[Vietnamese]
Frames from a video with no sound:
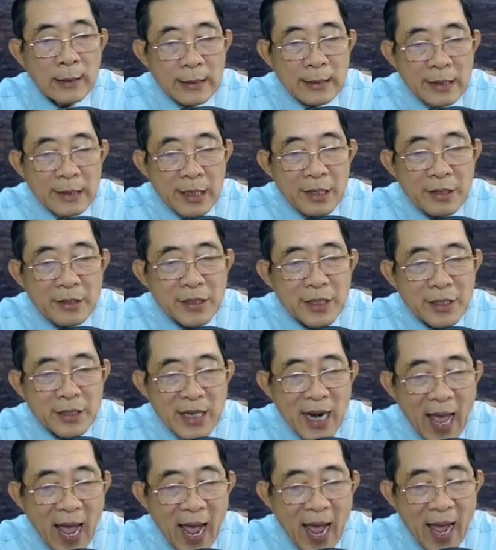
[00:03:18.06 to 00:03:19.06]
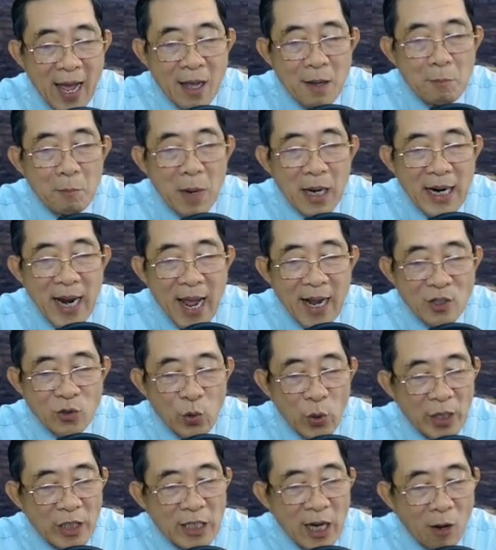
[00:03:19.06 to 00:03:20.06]
Cứ như là bà đang
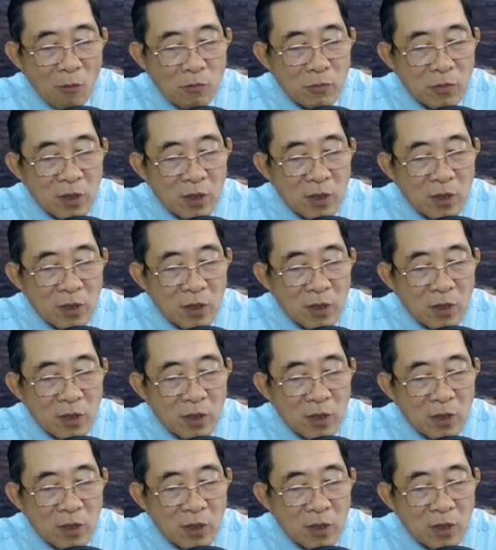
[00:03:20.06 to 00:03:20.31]
chuyển động